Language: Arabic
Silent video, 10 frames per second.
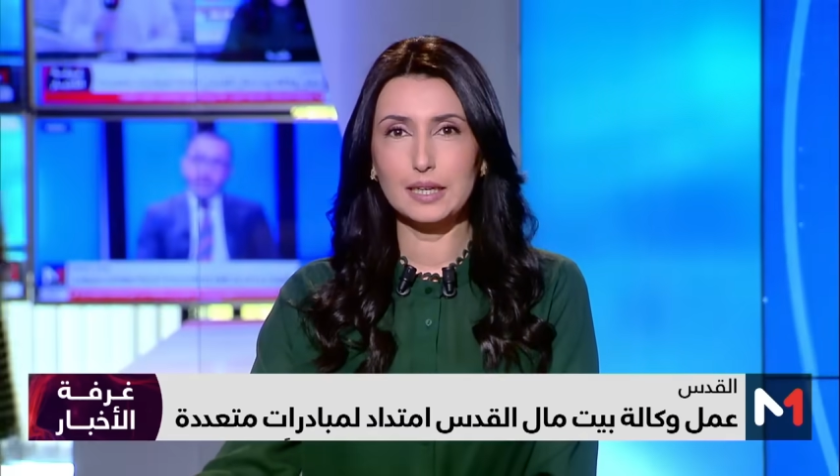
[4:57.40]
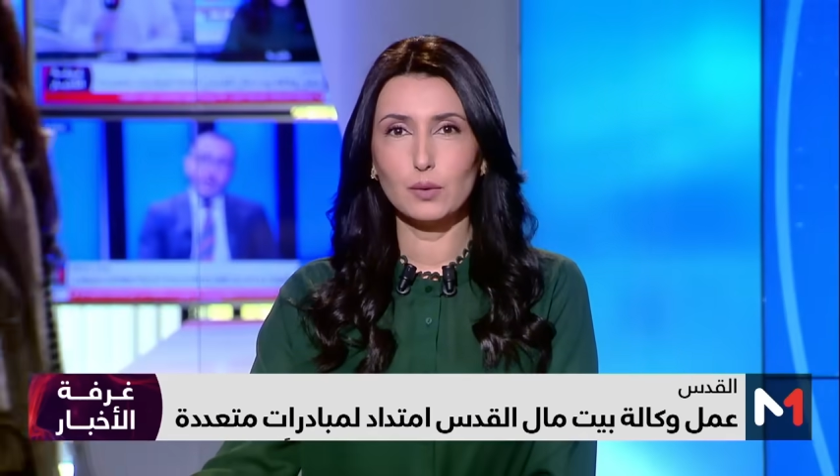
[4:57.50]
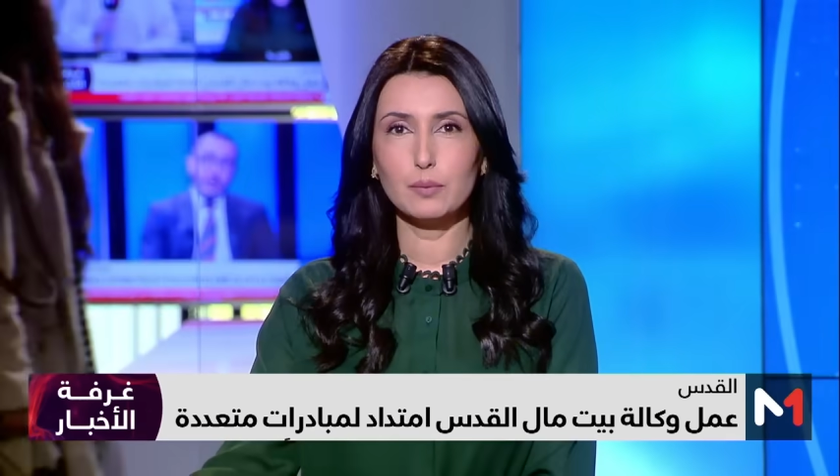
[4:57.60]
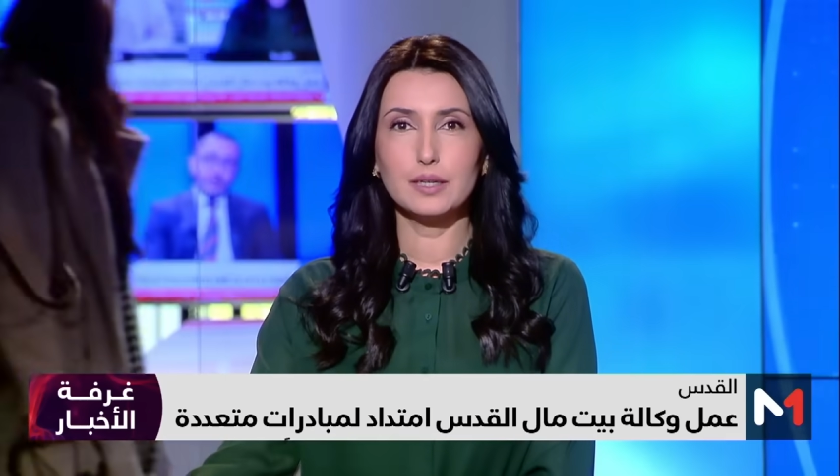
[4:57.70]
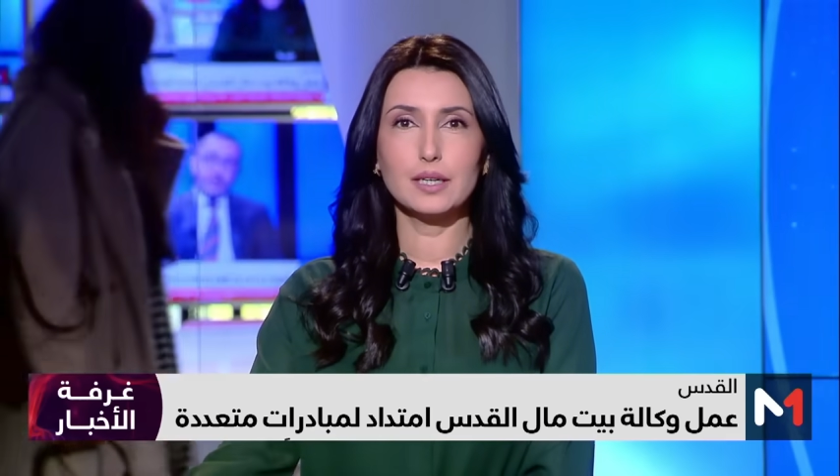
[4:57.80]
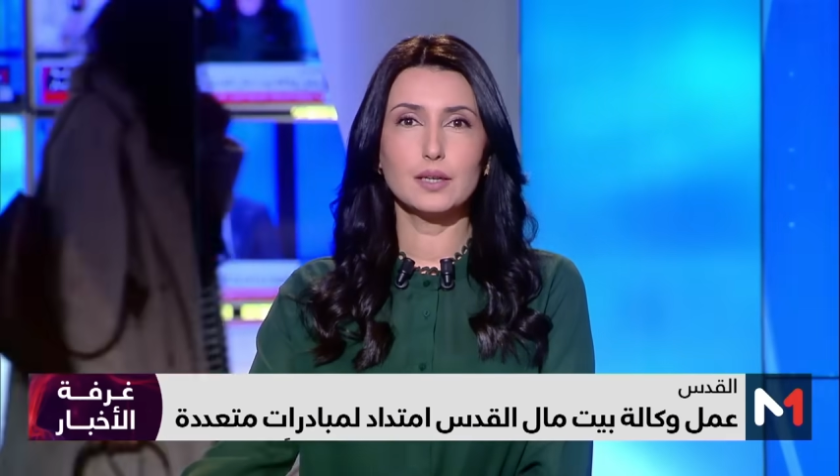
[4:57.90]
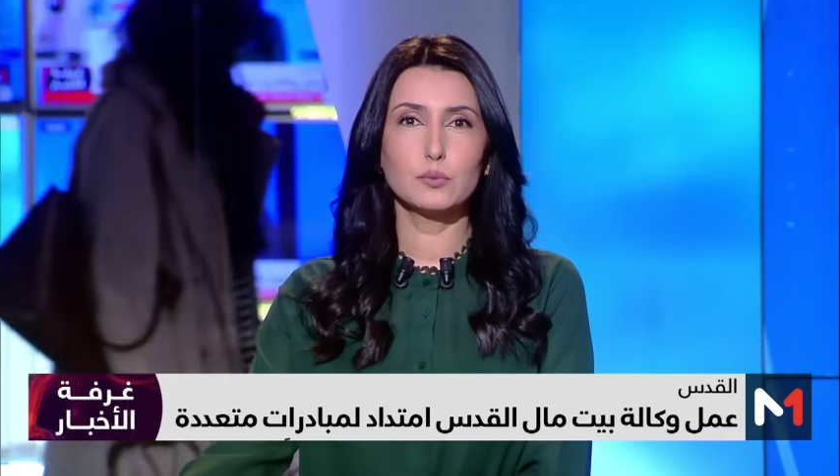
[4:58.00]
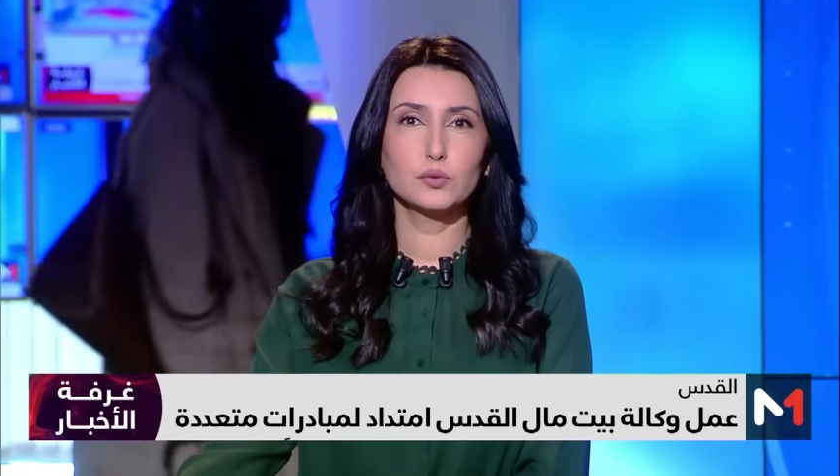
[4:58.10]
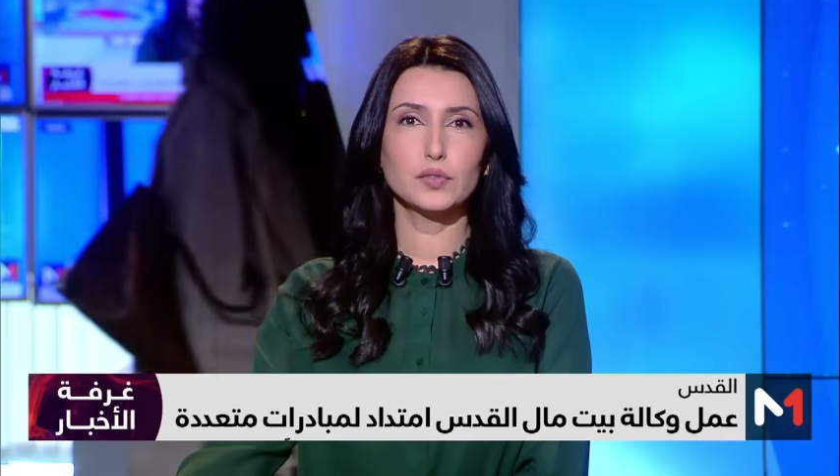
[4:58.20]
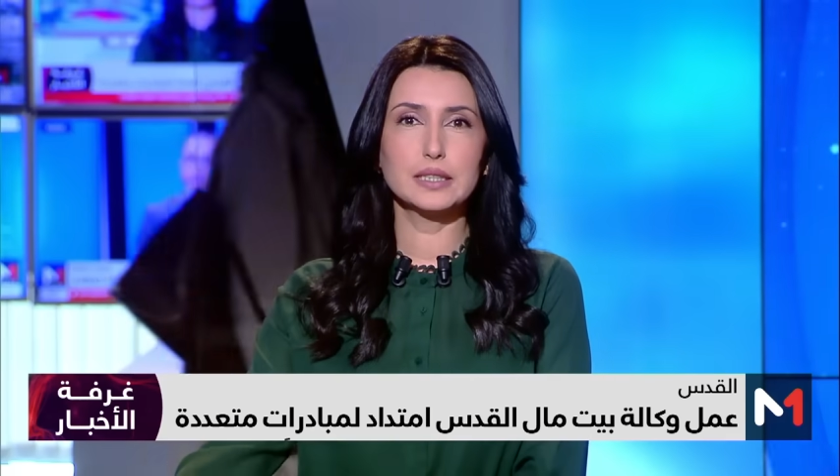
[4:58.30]
العوامله
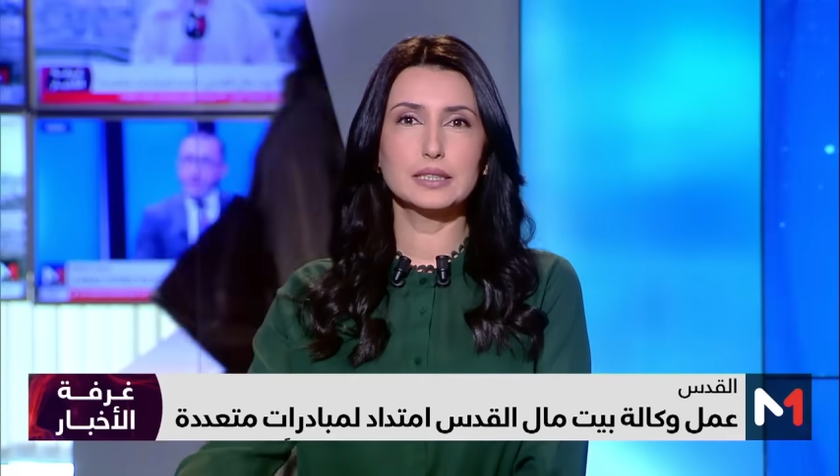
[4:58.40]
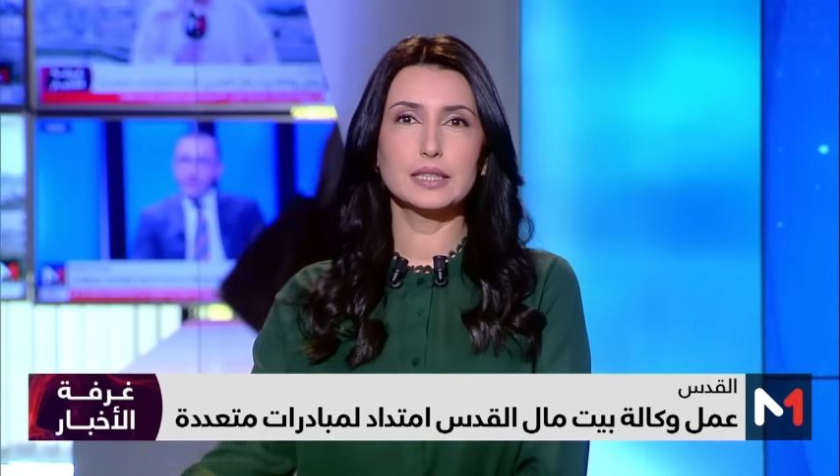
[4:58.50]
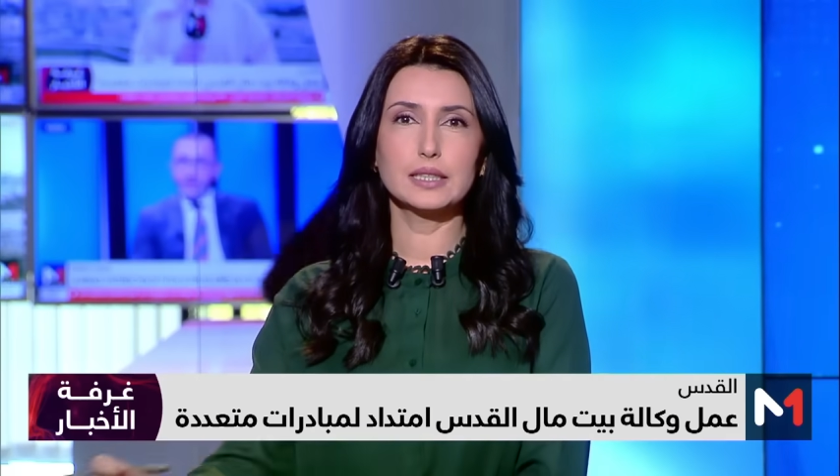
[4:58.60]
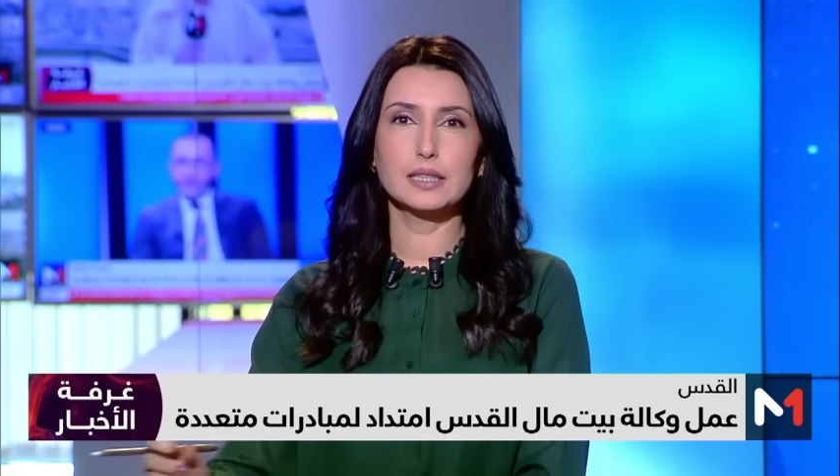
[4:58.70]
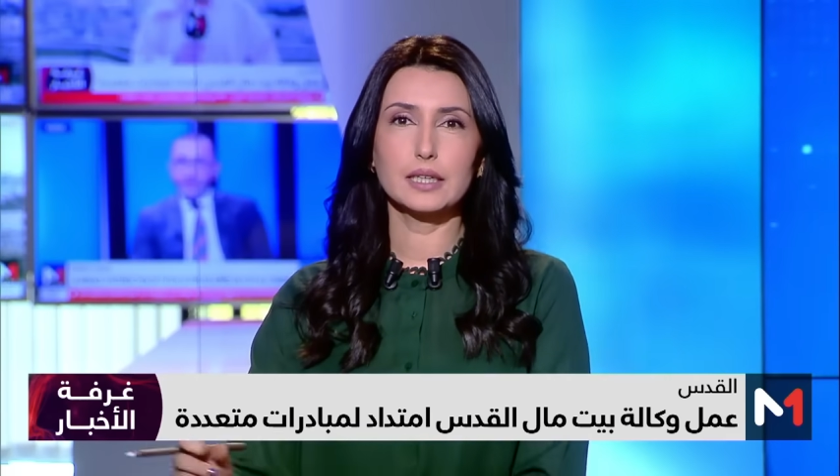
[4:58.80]
مفد